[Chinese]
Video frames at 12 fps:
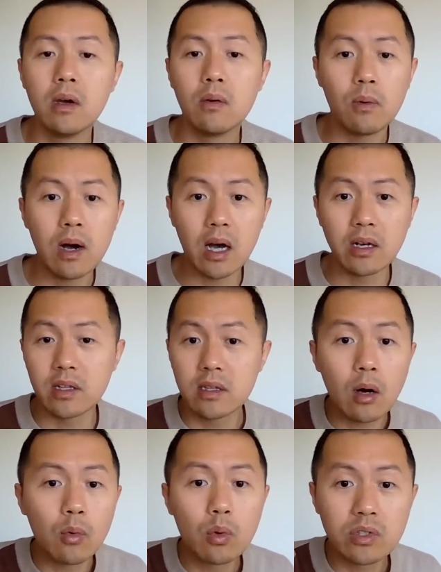哇，你
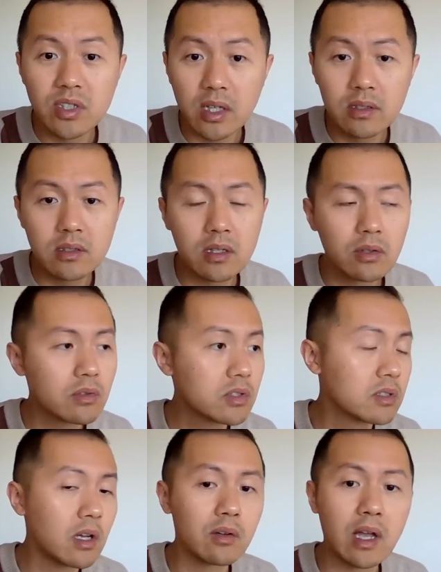到过深圳都
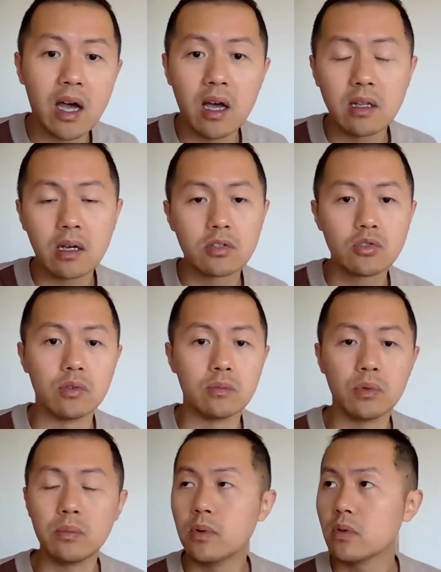知道，它那个总
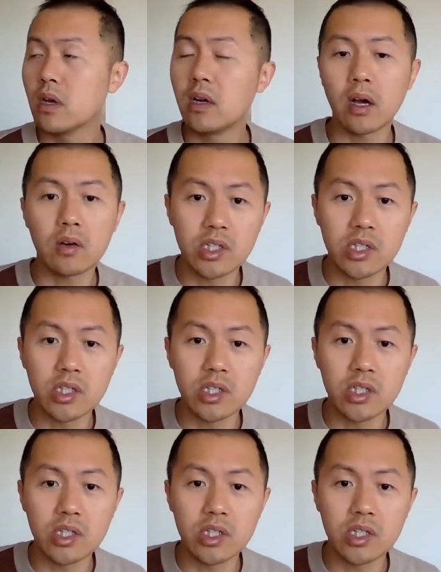部不得了，